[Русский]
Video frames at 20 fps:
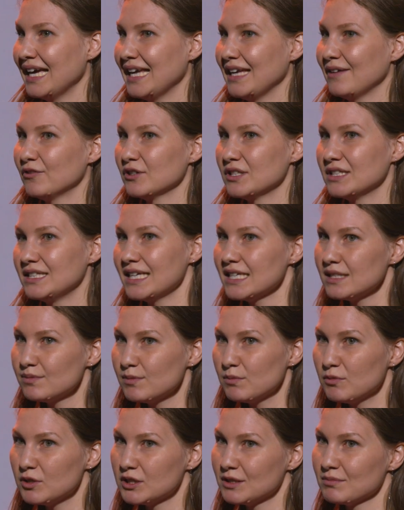И вот здесь
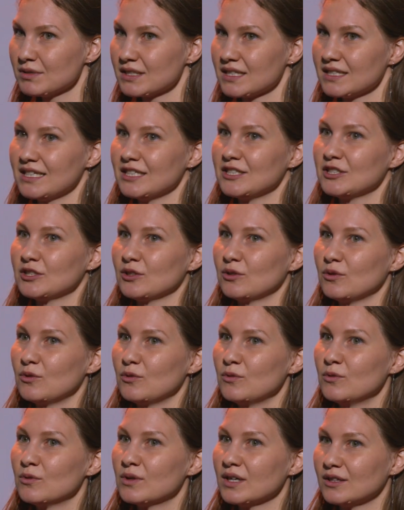мы можем сказать, что
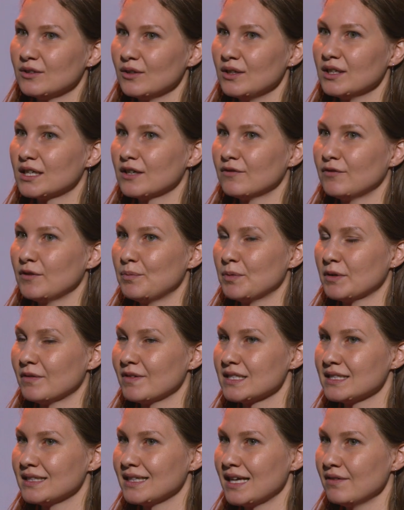у католиков и
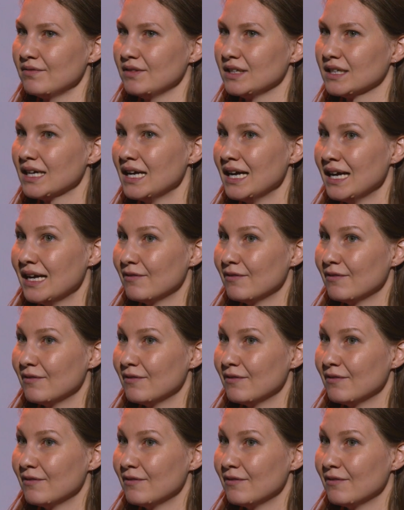православных